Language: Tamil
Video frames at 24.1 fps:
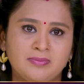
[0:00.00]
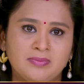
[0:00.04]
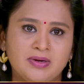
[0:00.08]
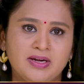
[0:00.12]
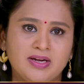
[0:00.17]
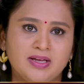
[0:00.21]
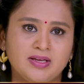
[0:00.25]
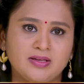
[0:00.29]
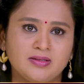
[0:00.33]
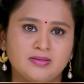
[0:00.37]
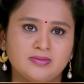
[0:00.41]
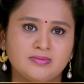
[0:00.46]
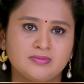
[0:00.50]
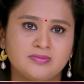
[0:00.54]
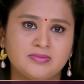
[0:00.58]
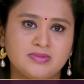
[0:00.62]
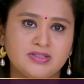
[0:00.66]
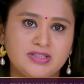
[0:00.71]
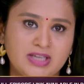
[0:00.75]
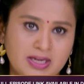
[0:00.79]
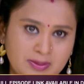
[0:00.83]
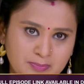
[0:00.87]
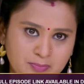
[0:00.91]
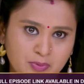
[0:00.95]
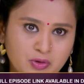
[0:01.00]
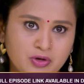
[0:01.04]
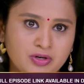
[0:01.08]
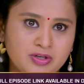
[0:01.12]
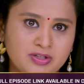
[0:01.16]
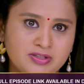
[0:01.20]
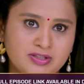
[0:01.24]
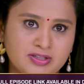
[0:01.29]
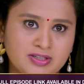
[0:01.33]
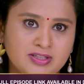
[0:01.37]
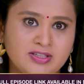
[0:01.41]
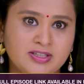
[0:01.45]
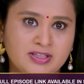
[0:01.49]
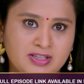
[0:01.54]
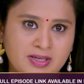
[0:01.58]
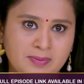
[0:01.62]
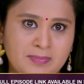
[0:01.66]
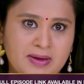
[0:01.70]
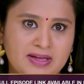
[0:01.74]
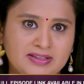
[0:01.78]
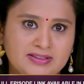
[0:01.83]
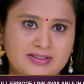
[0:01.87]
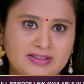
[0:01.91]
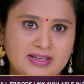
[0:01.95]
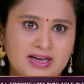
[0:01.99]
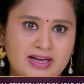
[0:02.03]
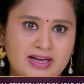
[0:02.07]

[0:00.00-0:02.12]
கண்மணி என் பொண்ணு திருடினத நீ